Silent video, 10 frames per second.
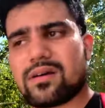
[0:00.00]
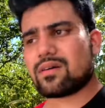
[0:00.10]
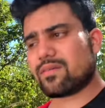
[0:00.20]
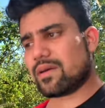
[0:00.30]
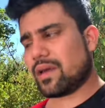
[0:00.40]

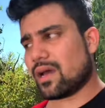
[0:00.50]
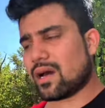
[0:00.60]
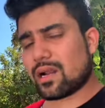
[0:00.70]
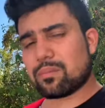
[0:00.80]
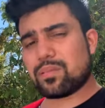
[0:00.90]
अबे
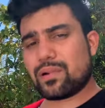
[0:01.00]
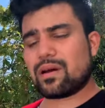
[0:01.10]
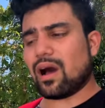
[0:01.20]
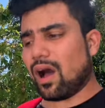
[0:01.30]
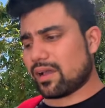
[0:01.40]
यार अब
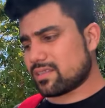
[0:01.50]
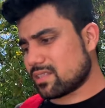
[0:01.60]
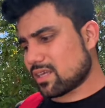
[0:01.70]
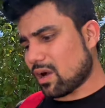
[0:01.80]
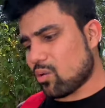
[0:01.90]
आगे
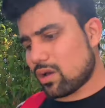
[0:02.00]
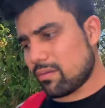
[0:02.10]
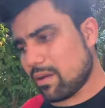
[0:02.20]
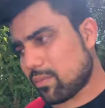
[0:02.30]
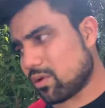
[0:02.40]
से दिखाऊंगा ना
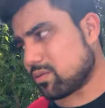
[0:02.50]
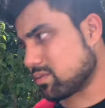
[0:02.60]
मैं आपको